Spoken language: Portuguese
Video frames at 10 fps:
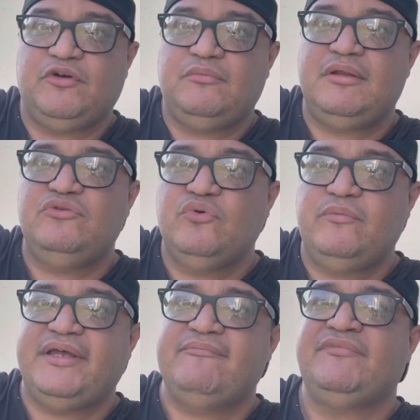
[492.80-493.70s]
uma
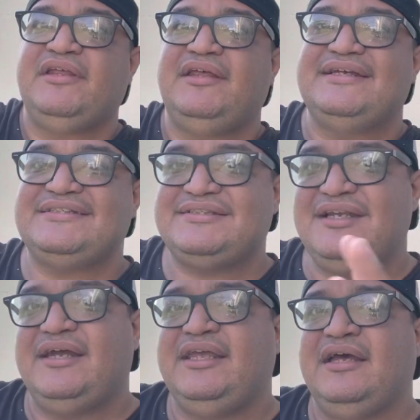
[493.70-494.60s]
nuvem
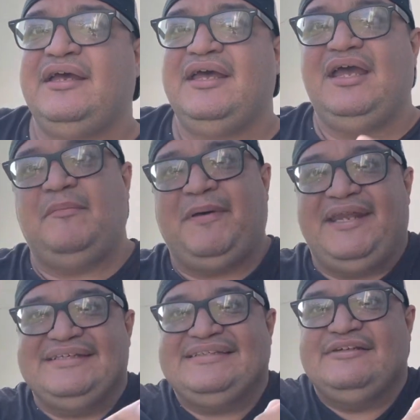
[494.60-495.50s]
estranha e
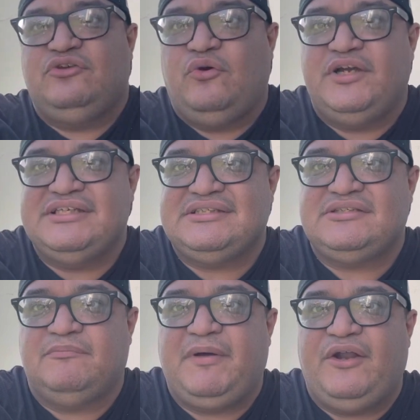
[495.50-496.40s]
aparecem
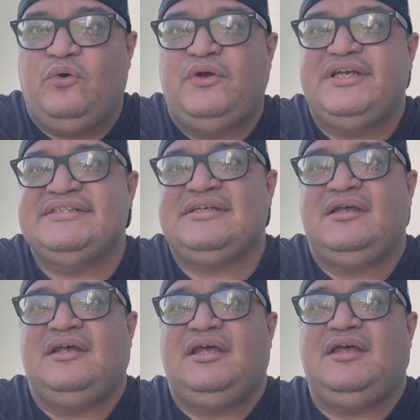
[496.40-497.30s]
dois barões
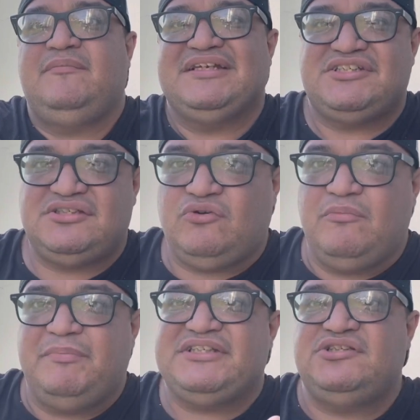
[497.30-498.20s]
eh, vest
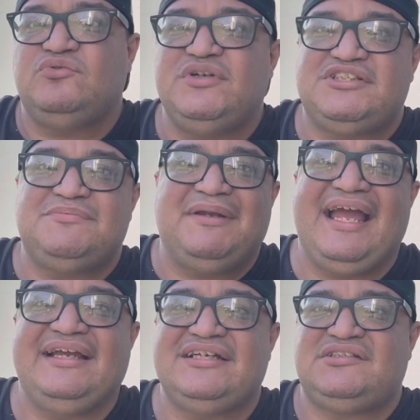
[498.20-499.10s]
com vestiduras
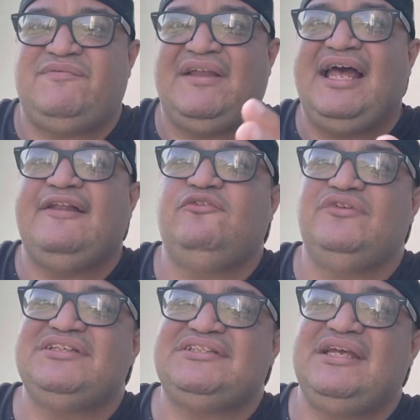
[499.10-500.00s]
brancas
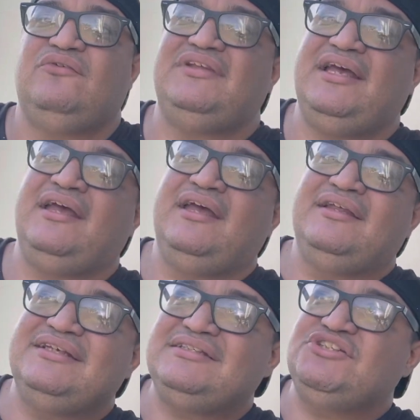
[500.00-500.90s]
falando, dizendo de,
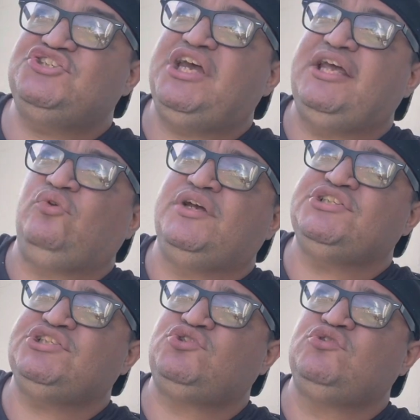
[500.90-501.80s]
desse jeito
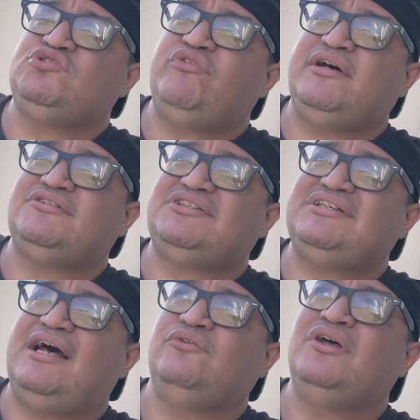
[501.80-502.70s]
que Jesus foi
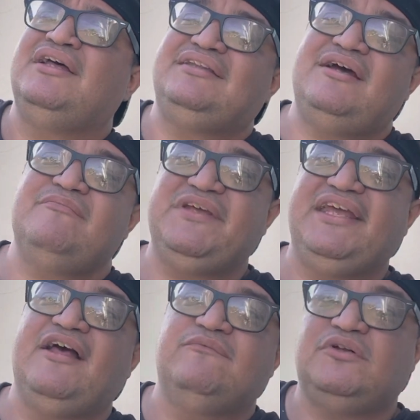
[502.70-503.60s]
alçado,
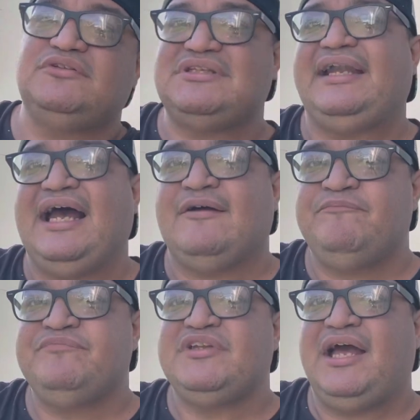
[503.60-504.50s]
também ele voltará,
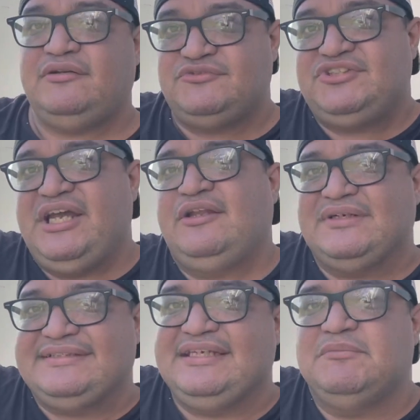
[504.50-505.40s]

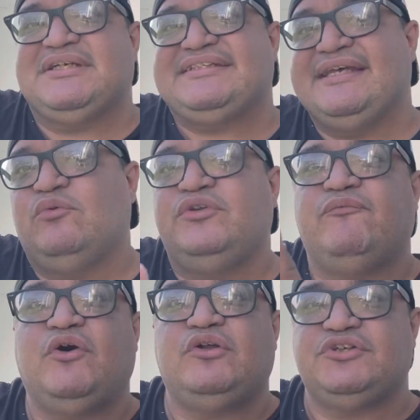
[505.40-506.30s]
anunciando assim uma
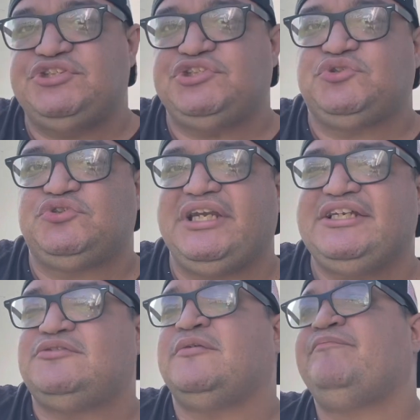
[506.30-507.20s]
segunda volta de Jesus
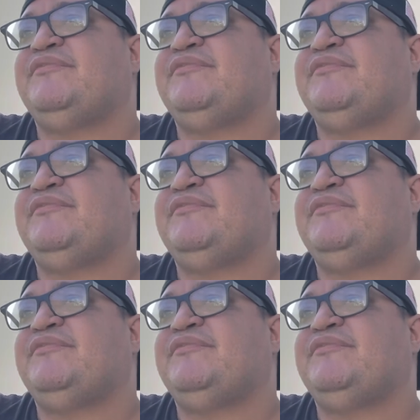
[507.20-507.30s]
Cristo.